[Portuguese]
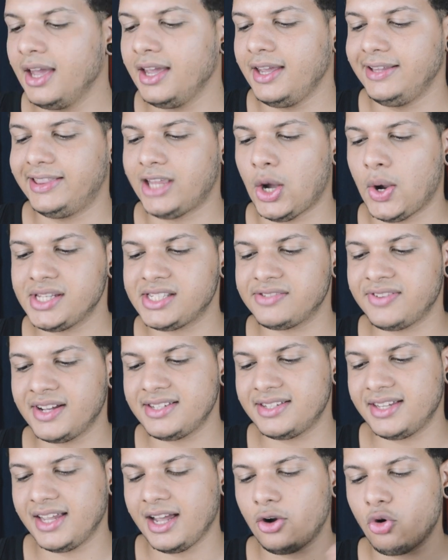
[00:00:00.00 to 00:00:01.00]
Então essa vai
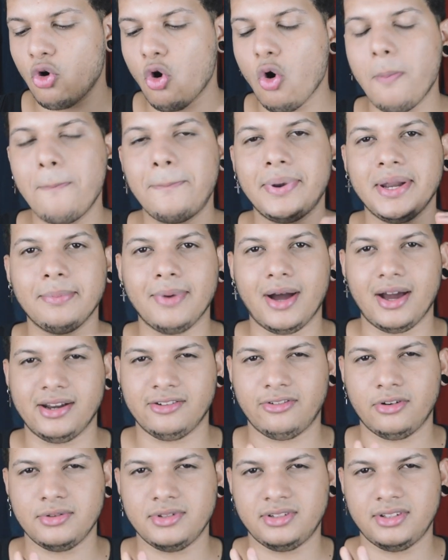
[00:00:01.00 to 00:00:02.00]
ser a cor
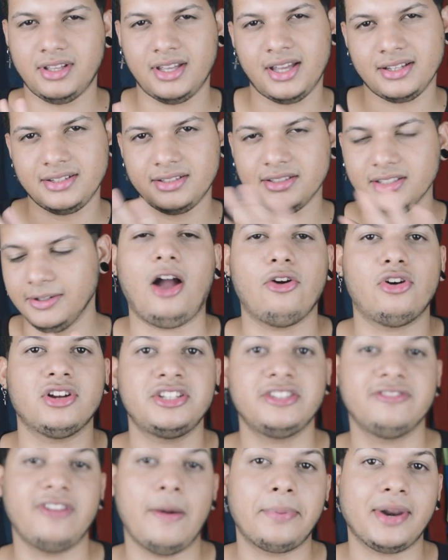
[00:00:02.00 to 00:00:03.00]
primária, vamos vamos dizer assim. Agora a
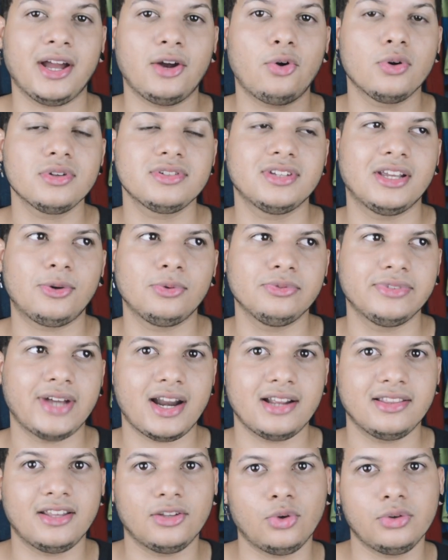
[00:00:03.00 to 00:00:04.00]
gente vai pra cor
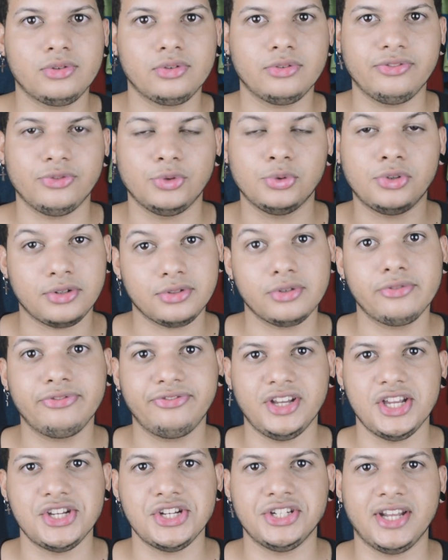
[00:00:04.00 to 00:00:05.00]
secundária do nosso, do nosso
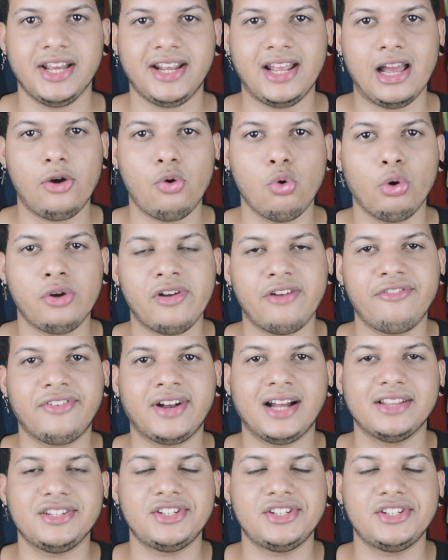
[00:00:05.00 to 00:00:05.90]
feed, né? Que é a cor que vai ficar